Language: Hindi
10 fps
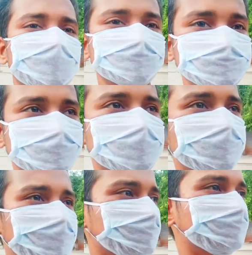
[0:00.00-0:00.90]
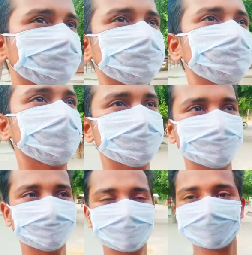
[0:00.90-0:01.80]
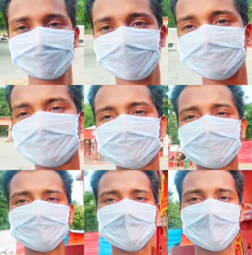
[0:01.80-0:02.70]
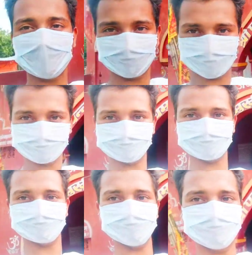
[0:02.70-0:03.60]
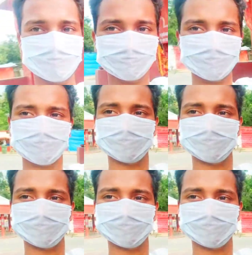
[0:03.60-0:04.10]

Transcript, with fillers: और कई मंदिर में ये बटा हुआ है छोटे श्री पंचमुखी हनुमान जी का